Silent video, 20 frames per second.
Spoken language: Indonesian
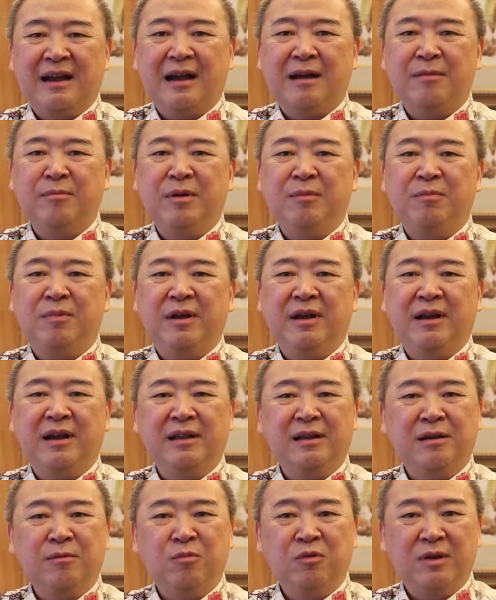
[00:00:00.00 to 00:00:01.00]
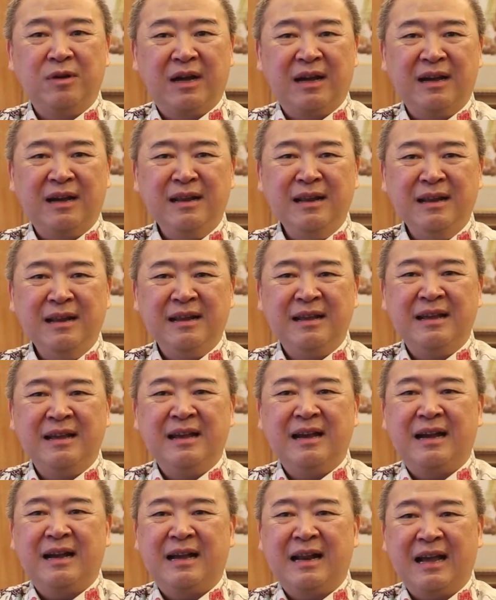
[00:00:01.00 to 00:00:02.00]
kami berikan kemudahan
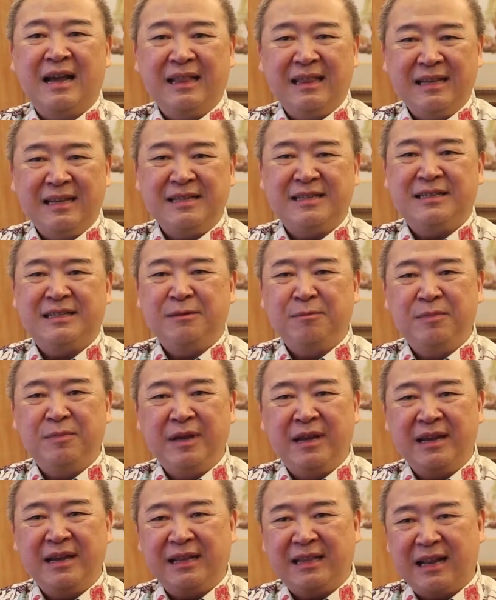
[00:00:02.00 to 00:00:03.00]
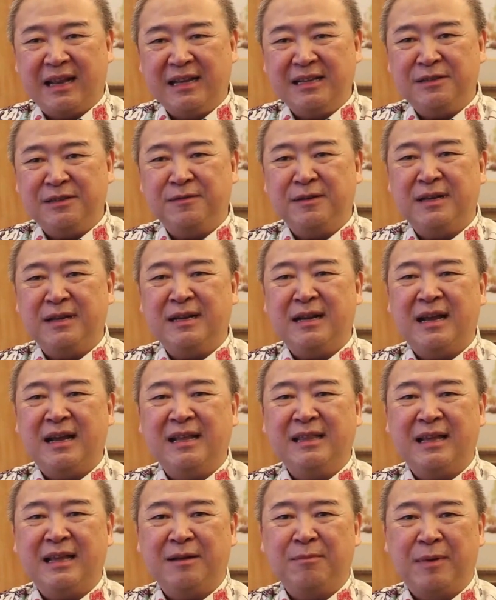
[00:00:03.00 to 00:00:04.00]
gratis biaya transfer
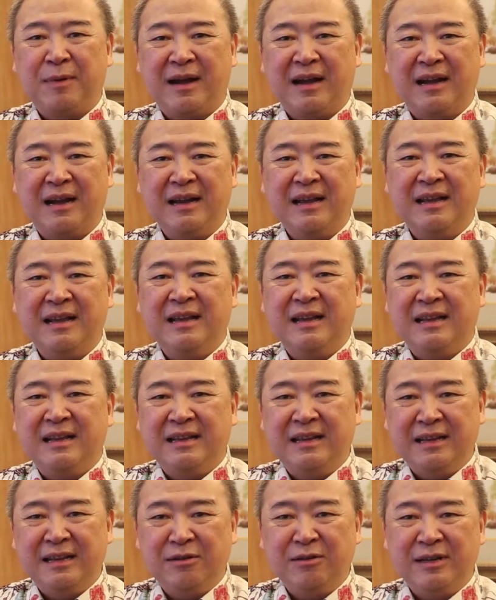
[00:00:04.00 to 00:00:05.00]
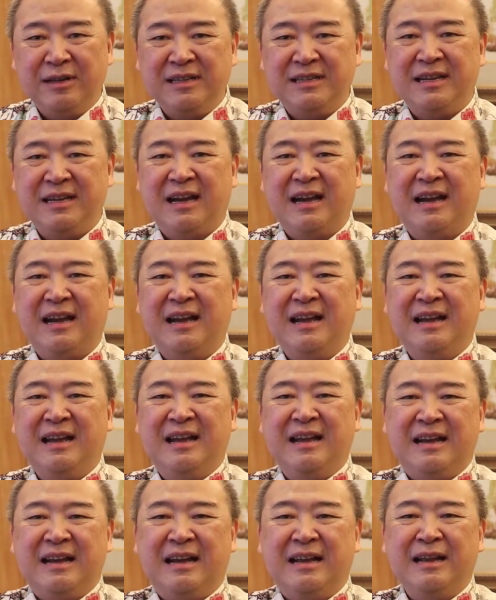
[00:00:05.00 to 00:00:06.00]
antar bank di Indonesia
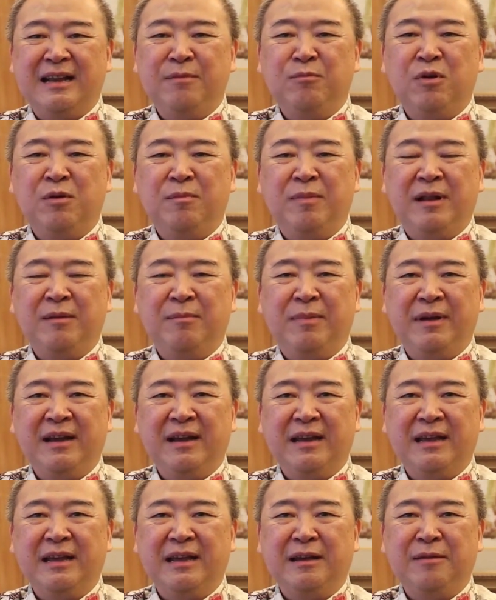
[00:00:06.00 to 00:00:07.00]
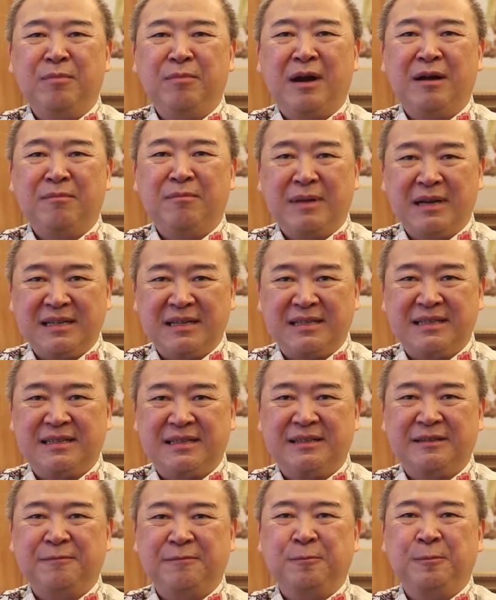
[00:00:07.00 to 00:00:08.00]
dari mobile banking Bank
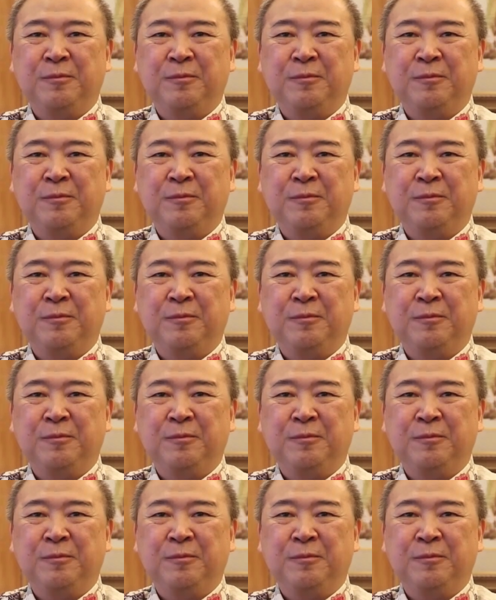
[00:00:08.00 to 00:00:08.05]
Mas.